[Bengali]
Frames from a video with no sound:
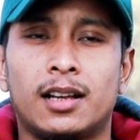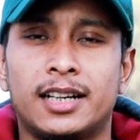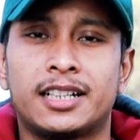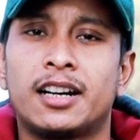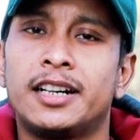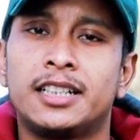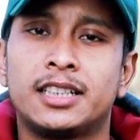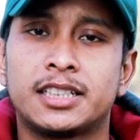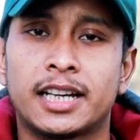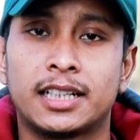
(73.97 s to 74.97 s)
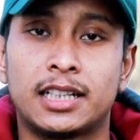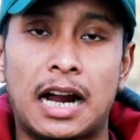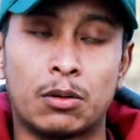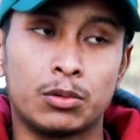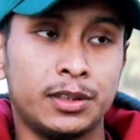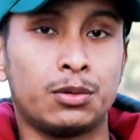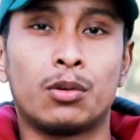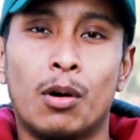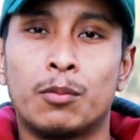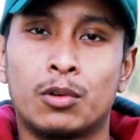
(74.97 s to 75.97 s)
লেটার লেন্টিতে সেক্ষেত্রে আরও কিছু
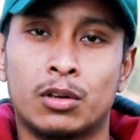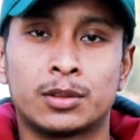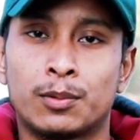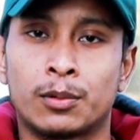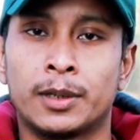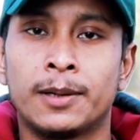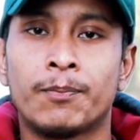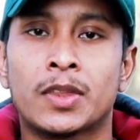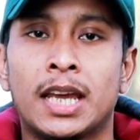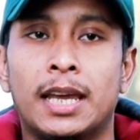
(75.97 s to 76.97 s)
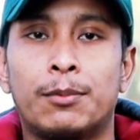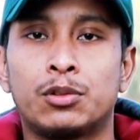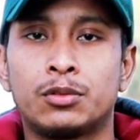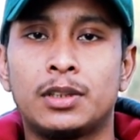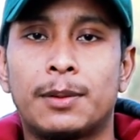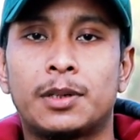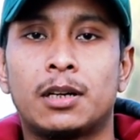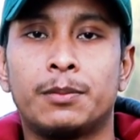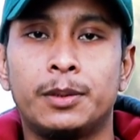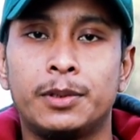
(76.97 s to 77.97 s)
কম খরচ পড়বে এবং যদি
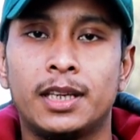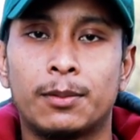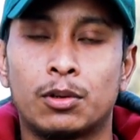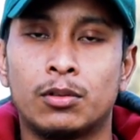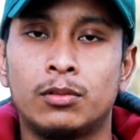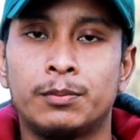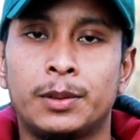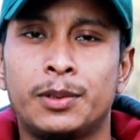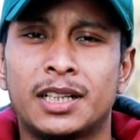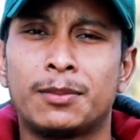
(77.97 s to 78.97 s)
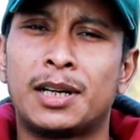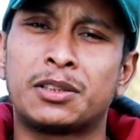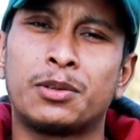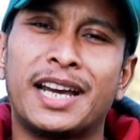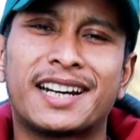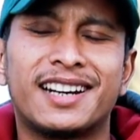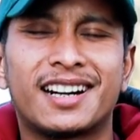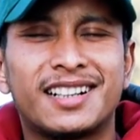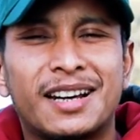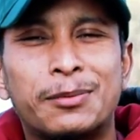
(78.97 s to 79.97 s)
আপনারা বিবিএ বলুন বিবিএতে মাত্র এক
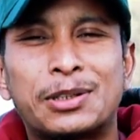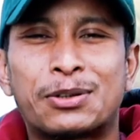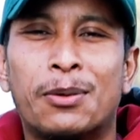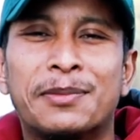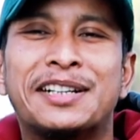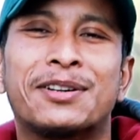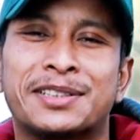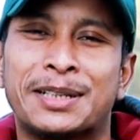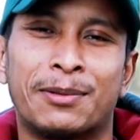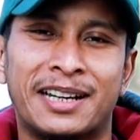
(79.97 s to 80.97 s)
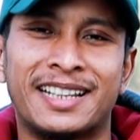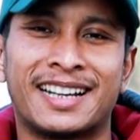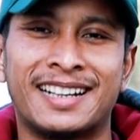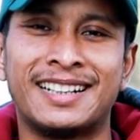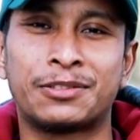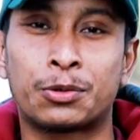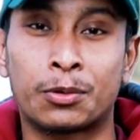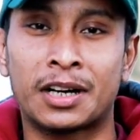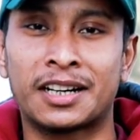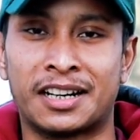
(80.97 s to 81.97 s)
লাখ টাকার মধ্যে কমপ্লিট হচ্ছে ভাই এখানে
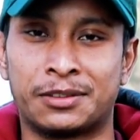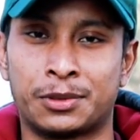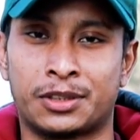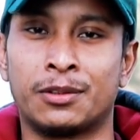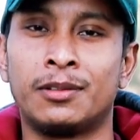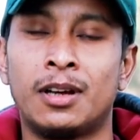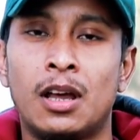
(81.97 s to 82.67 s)
টোটাল গ্রাজুয়েশন